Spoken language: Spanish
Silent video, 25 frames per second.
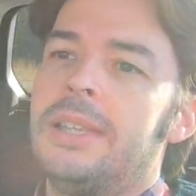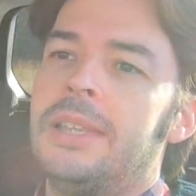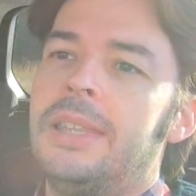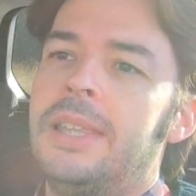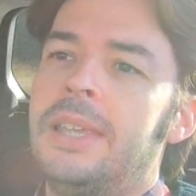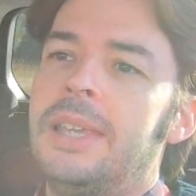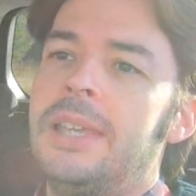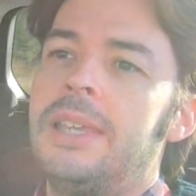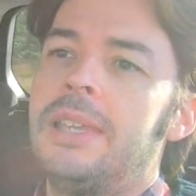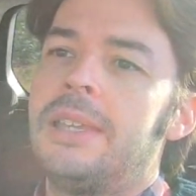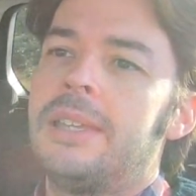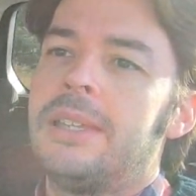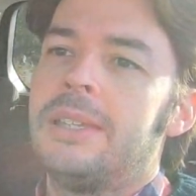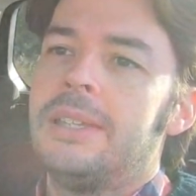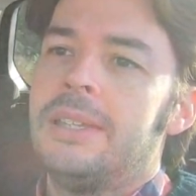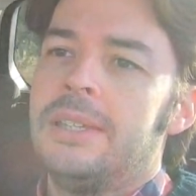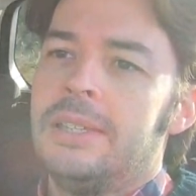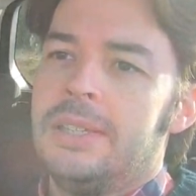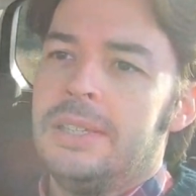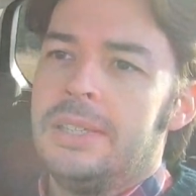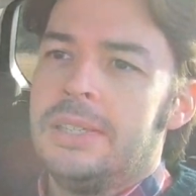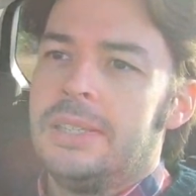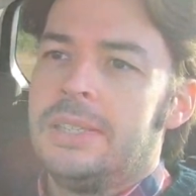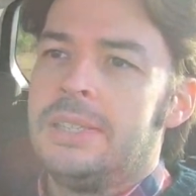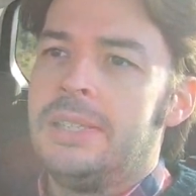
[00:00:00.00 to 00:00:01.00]
de
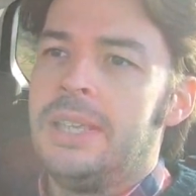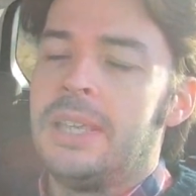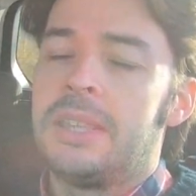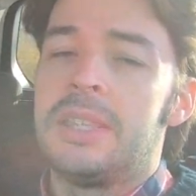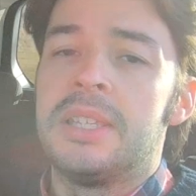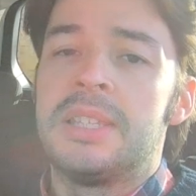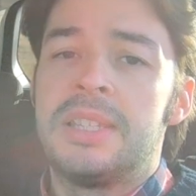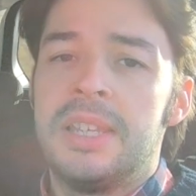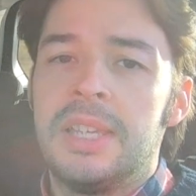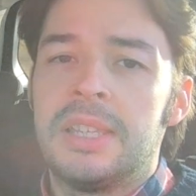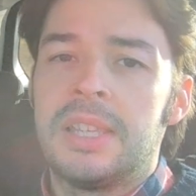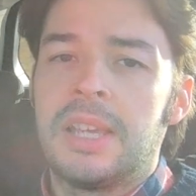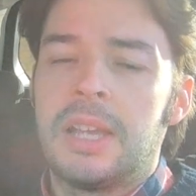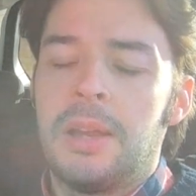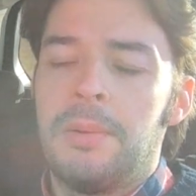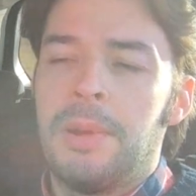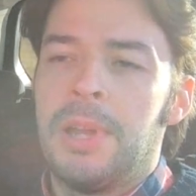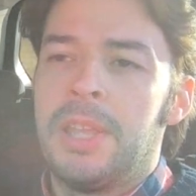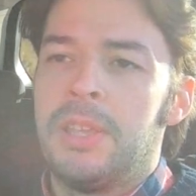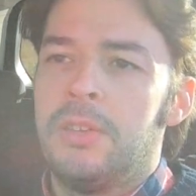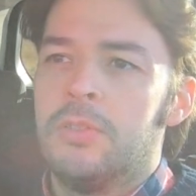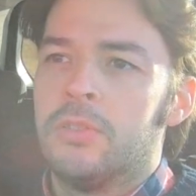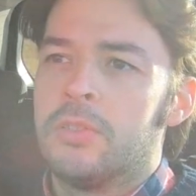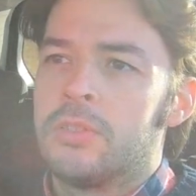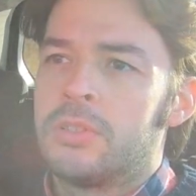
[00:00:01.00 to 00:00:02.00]
17
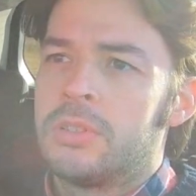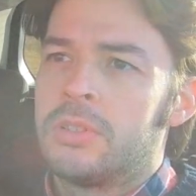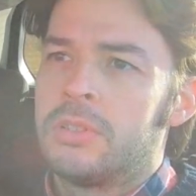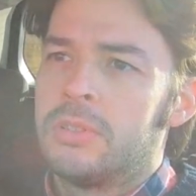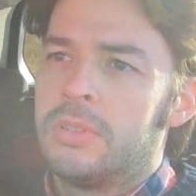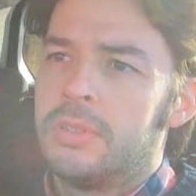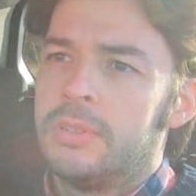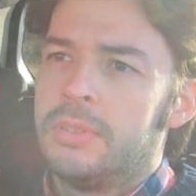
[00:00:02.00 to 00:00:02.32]
caballos.